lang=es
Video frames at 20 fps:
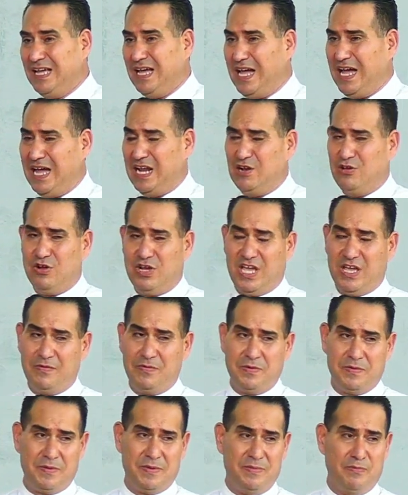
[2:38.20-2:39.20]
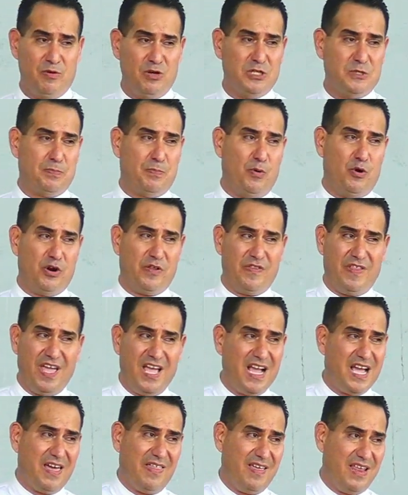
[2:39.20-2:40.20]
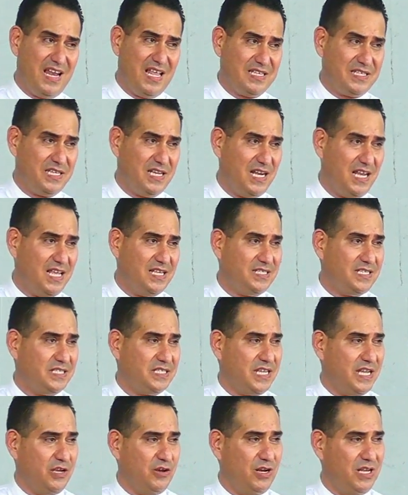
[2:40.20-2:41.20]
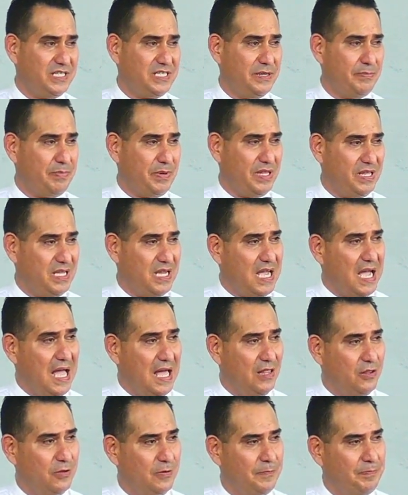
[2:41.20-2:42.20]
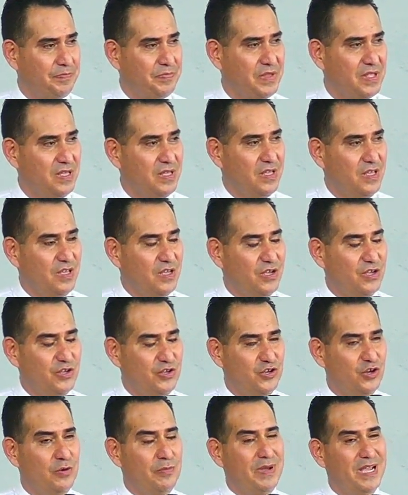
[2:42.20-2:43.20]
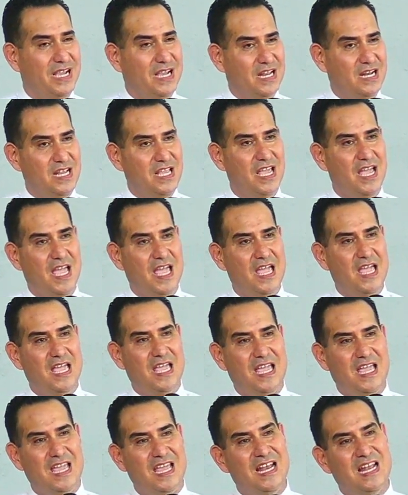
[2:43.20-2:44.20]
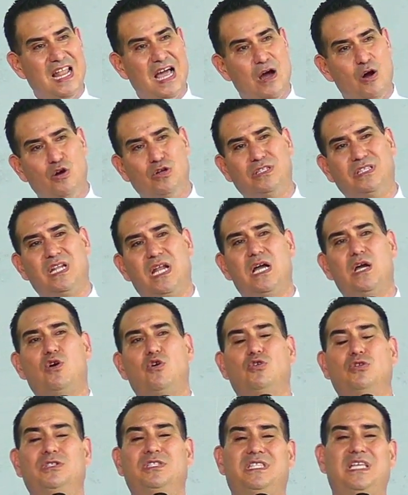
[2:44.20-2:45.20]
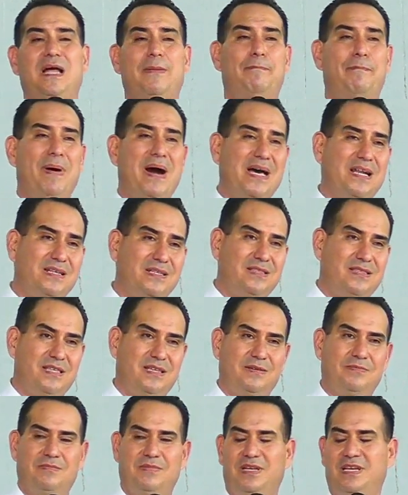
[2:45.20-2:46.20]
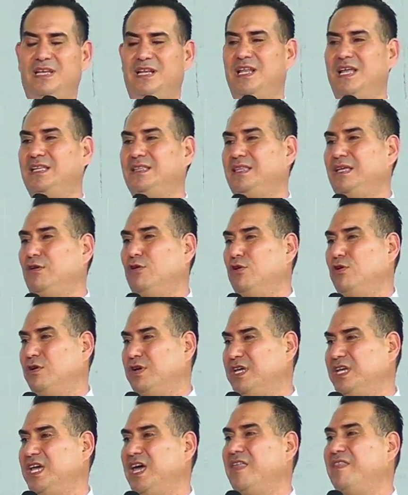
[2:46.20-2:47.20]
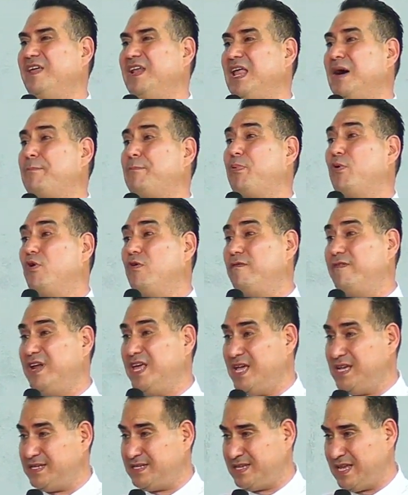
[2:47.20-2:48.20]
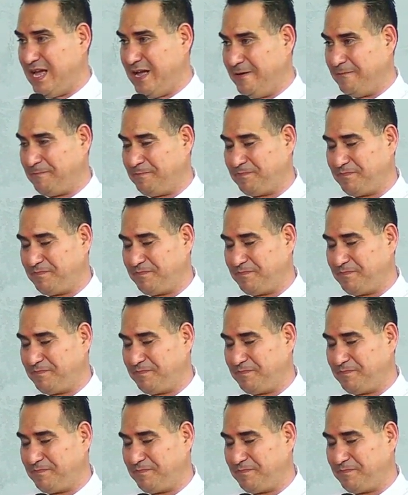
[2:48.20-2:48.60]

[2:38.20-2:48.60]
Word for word: a lo que vivimos por décadas en las iglesias que yo les he predicado. Yo me crié en la otra contraparte, en la teología de la pobreza.